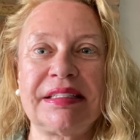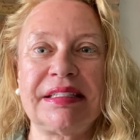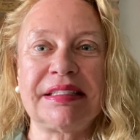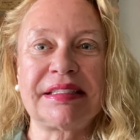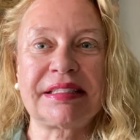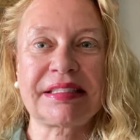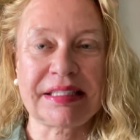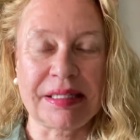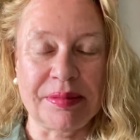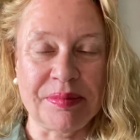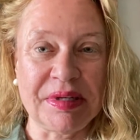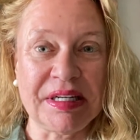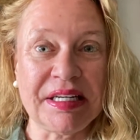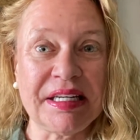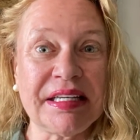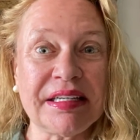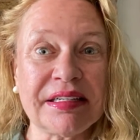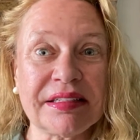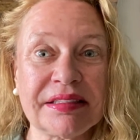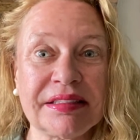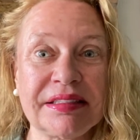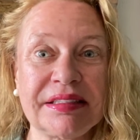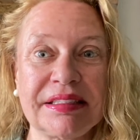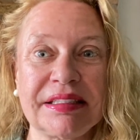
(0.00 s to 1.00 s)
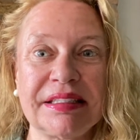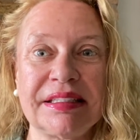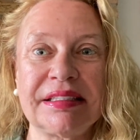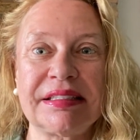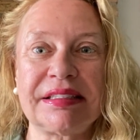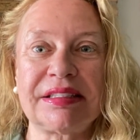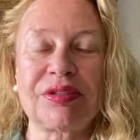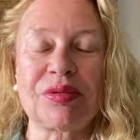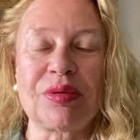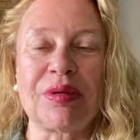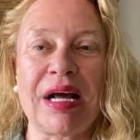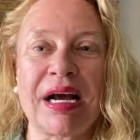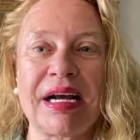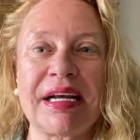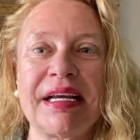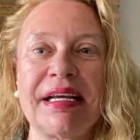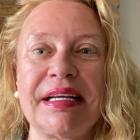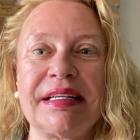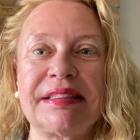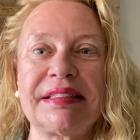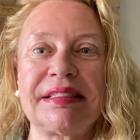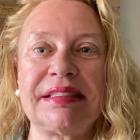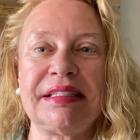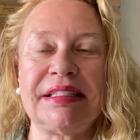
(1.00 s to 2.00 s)
diskriminierend ist, solange
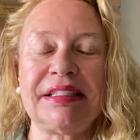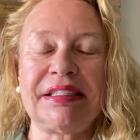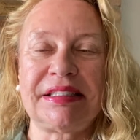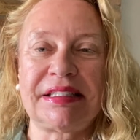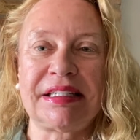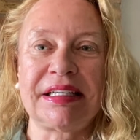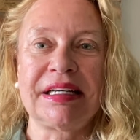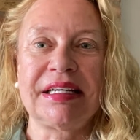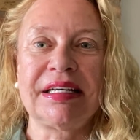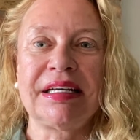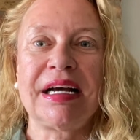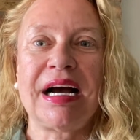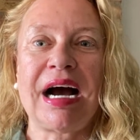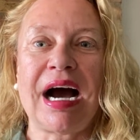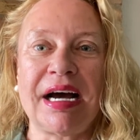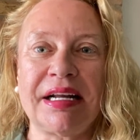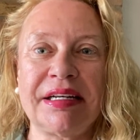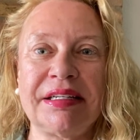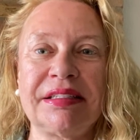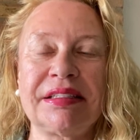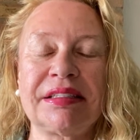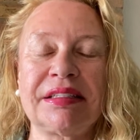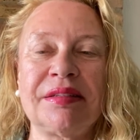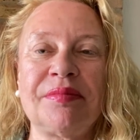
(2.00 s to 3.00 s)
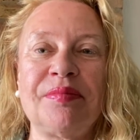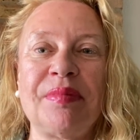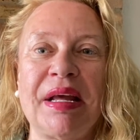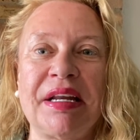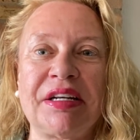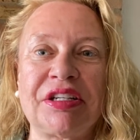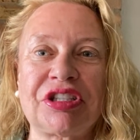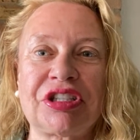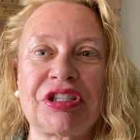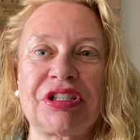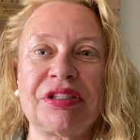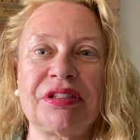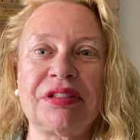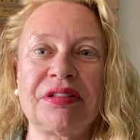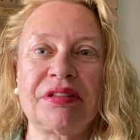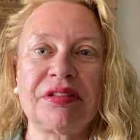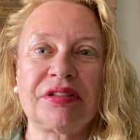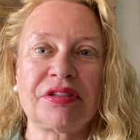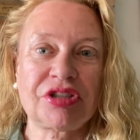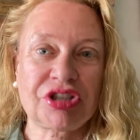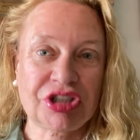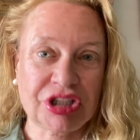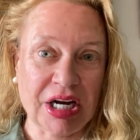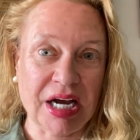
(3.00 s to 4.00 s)
es nicht anderen Menschen
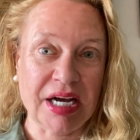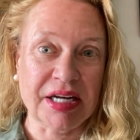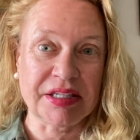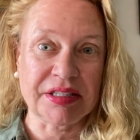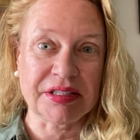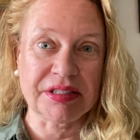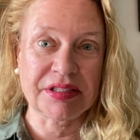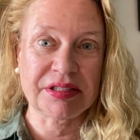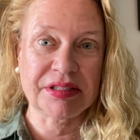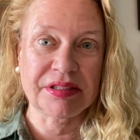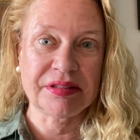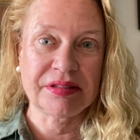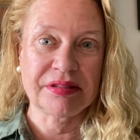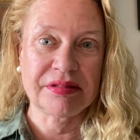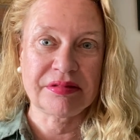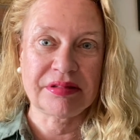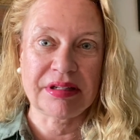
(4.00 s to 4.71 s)
schadet.